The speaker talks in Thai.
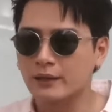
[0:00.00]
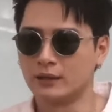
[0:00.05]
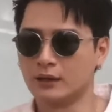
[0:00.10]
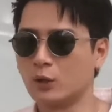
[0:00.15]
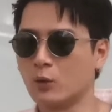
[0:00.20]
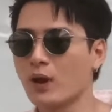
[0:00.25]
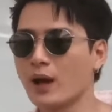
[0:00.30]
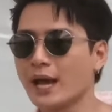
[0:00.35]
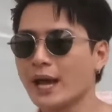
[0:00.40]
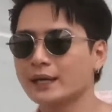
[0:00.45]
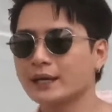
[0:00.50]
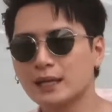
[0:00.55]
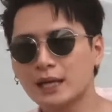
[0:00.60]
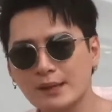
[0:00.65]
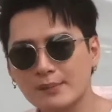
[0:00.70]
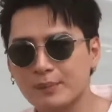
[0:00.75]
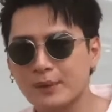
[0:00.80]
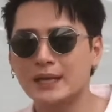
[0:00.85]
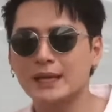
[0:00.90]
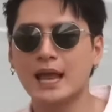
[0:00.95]
หรือว่าใครที่
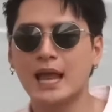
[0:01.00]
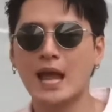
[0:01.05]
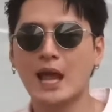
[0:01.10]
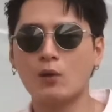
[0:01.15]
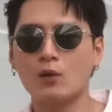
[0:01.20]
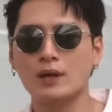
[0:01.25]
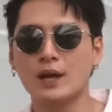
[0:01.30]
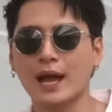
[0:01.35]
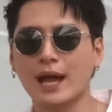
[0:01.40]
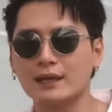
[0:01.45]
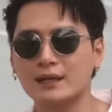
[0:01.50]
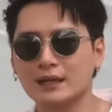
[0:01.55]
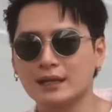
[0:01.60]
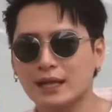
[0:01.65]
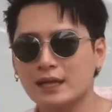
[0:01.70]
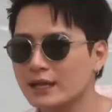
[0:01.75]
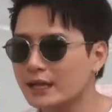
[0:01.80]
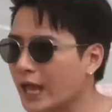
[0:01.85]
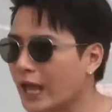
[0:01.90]
เล่นเป็นแล้ว หรือใครที่เล่น